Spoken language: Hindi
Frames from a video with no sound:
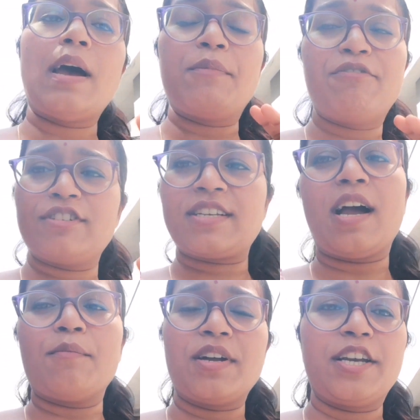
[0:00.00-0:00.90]
है अभी फिर से
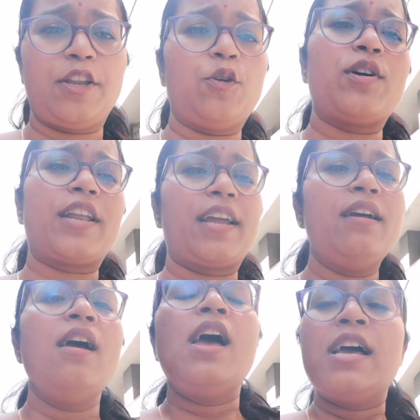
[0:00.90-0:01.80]
काम कंटिन्यू
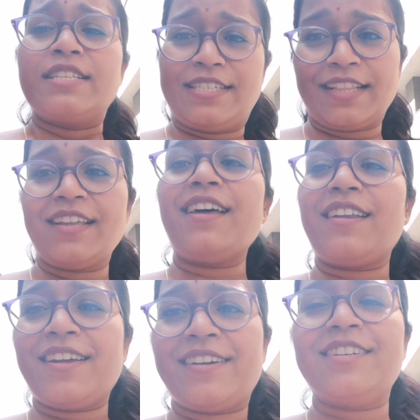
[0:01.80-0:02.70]
करेंगे जतिन आ
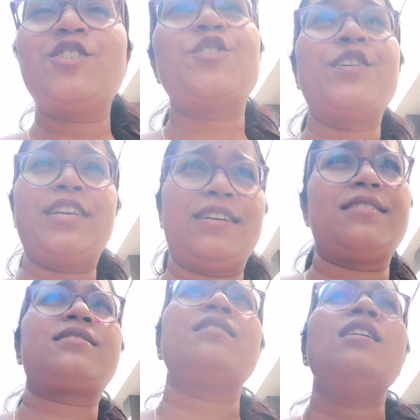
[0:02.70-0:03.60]
रहा है आज
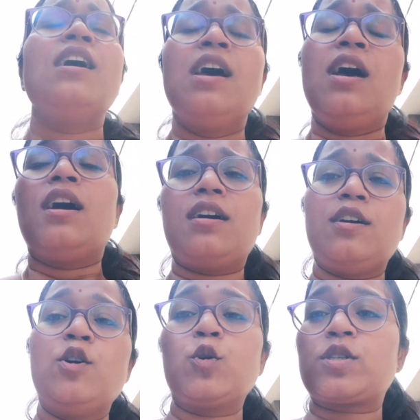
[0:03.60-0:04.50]
यस आ,
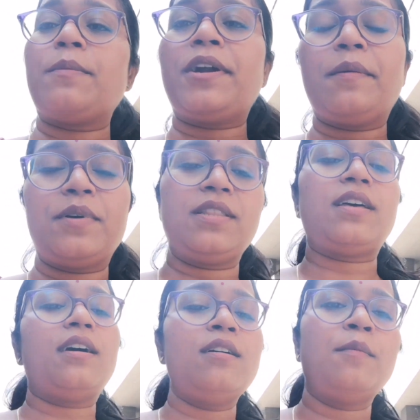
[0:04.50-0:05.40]
उसका बड़ा मन
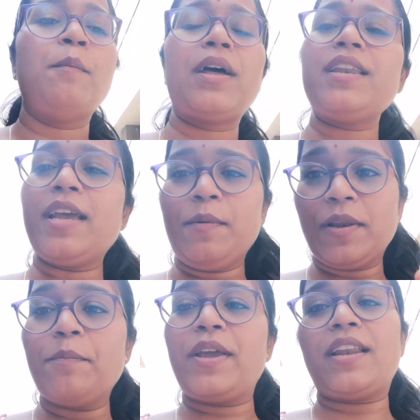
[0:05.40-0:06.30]
था मन क्या
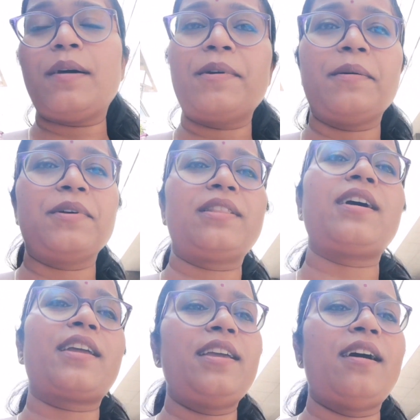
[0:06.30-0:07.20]
मतलब मेरा बड़ा मन
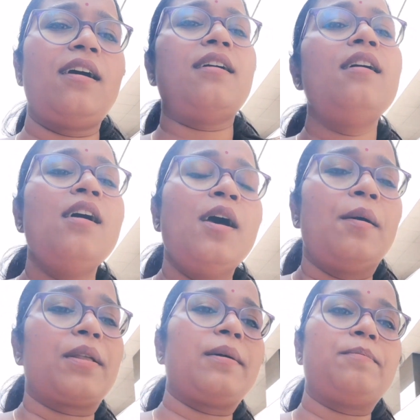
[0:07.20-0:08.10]
था कि हाँ
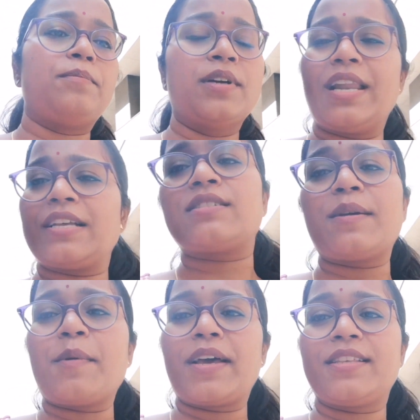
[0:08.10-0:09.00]
मतलब लास्ट
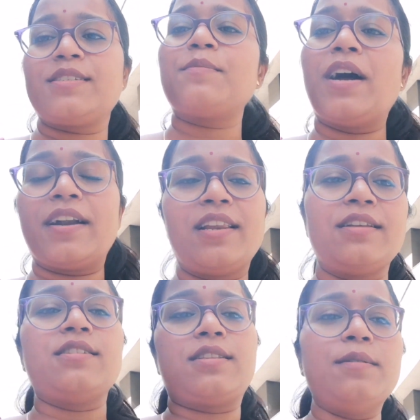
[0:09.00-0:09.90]
टाइम आया था जब गाड़ी
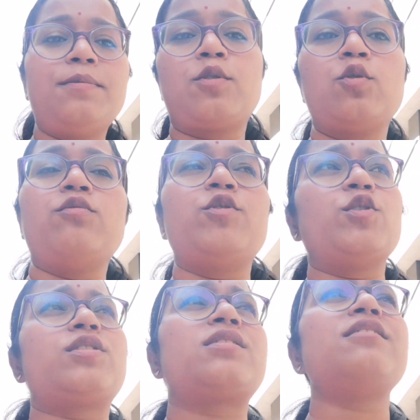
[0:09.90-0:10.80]
ली थी तब तो
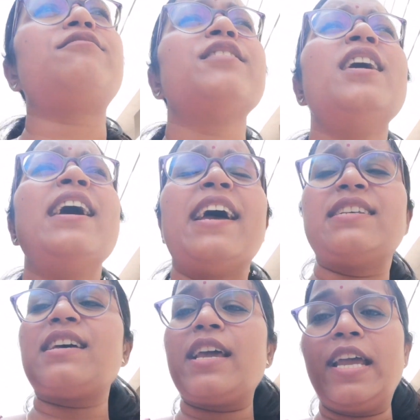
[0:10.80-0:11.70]
वो सिर्फ
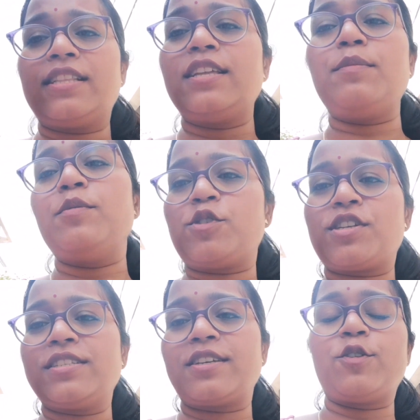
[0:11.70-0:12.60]
ऐसा एक दिन भी
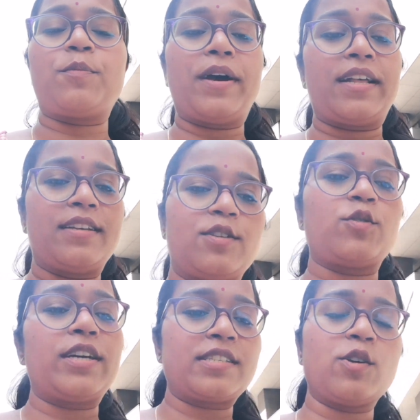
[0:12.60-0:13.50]
मुश्किल से रुक पाया था
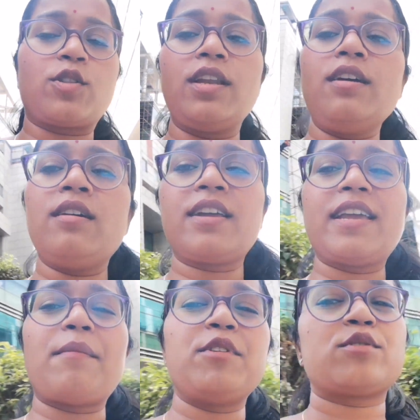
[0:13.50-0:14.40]
तो ऐसा होता है ना
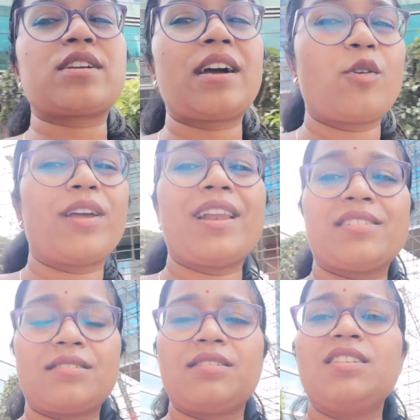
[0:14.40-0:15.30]
कि अभी उसका कोई
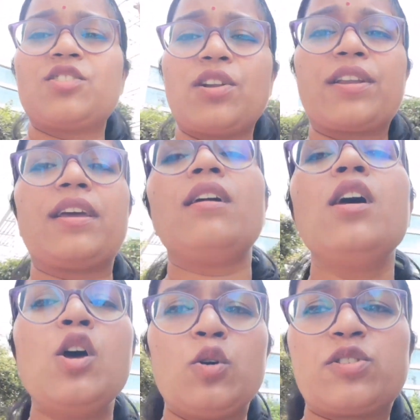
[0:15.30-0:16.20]
क्लासेस नहीं चल रही है
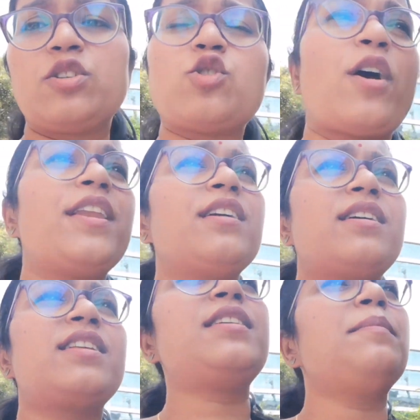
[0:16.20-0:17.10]
उसने ज्वाइनिंग
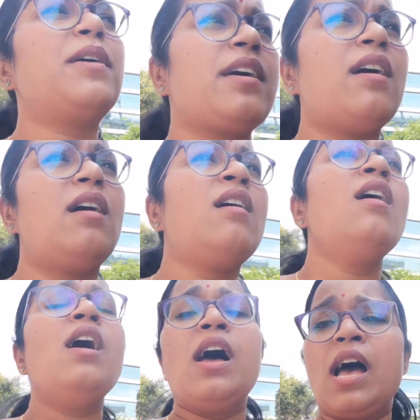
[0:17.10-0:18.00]
करी थी बट हाँ
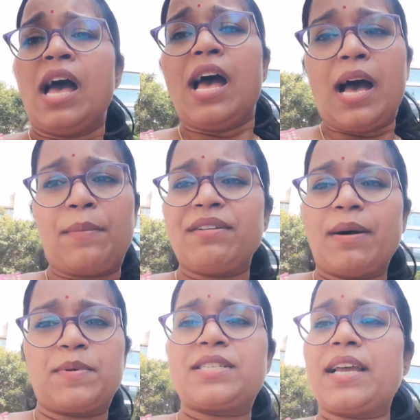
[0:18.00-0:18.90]
अभी
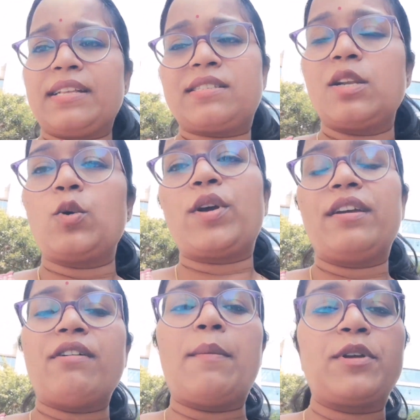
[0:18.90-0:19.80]
वापस से कैंसिल हो गई
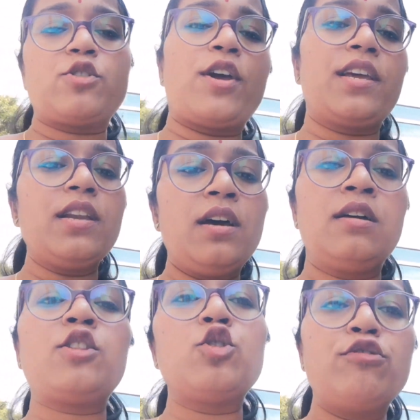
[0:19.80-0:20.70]
है वहाँ पर ज्वाइनिंग ना
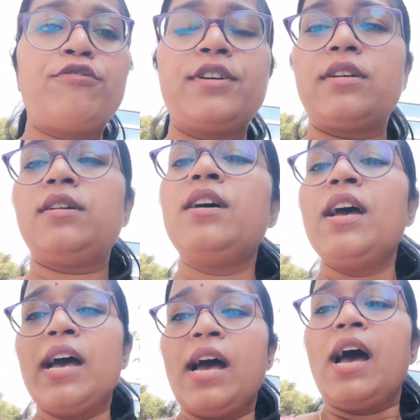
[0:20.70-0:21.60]
तो फिर
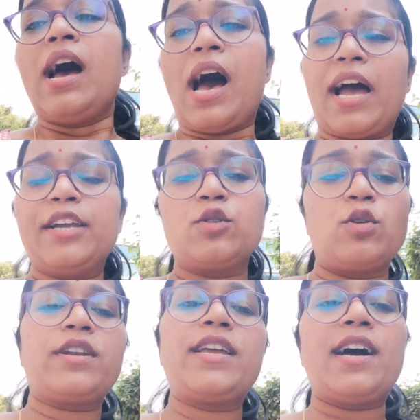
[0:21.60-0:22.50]
आई
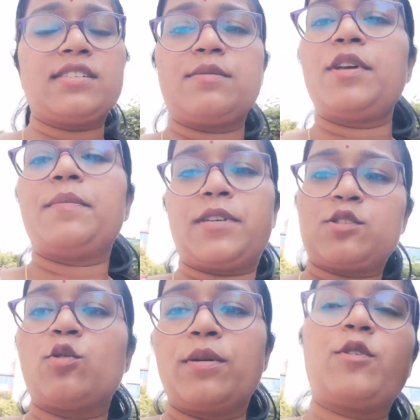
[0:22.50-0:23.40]
टोल्ड कि आ मेरे
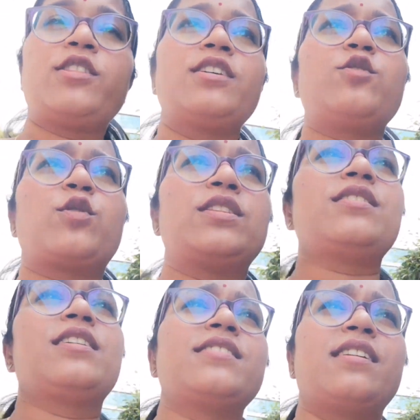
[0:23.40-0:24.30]
पास थोड़े बहुत दिन रुक के
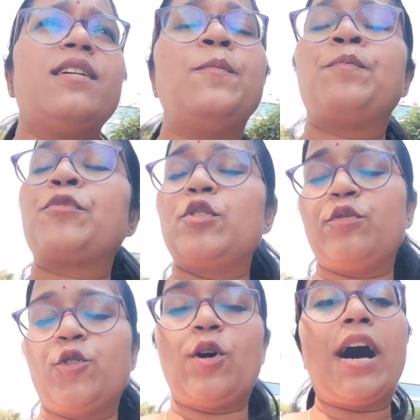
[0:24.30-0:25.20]
चले जाना तो
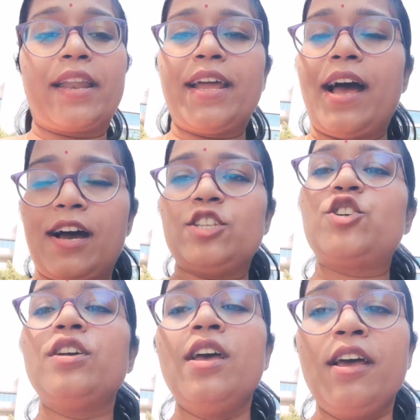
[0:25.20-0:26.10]
वो आ रहा है
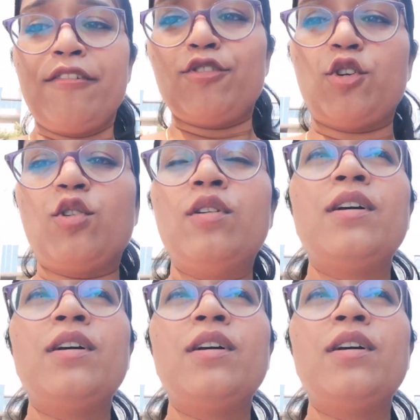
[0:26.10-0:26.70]
आज वो